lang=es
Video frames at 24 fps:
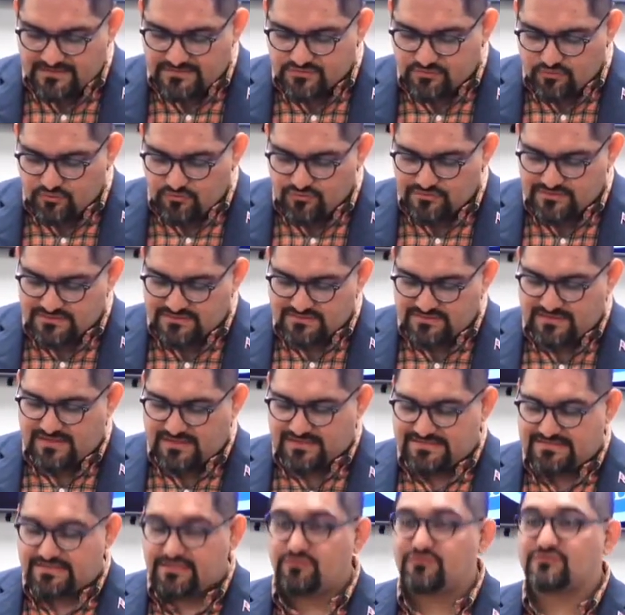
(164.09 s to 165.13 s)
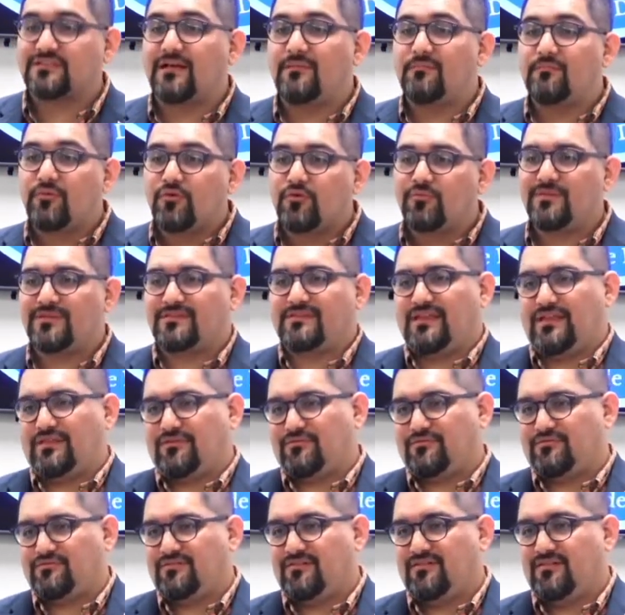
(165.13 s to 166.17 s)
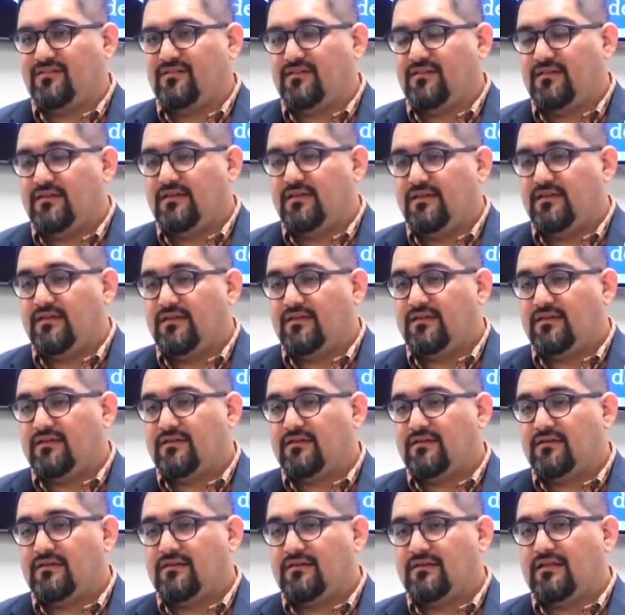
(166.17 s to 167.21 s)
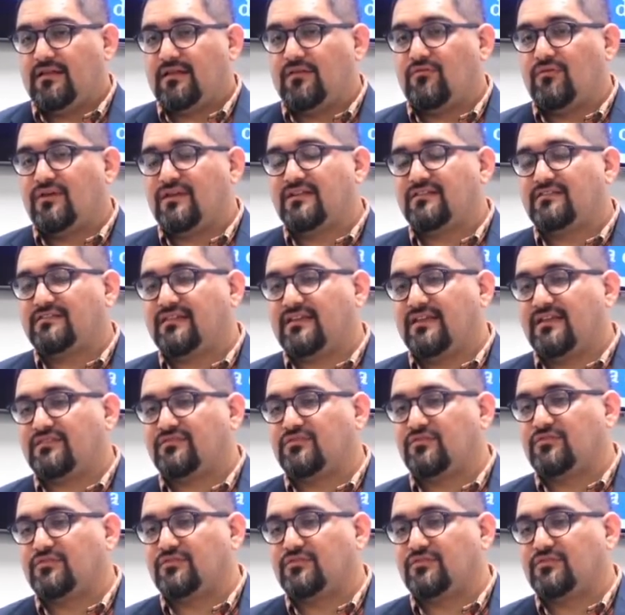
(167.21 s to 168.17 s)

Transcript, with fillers: cosas que se nos han prometido. ¿Las cuales qué son?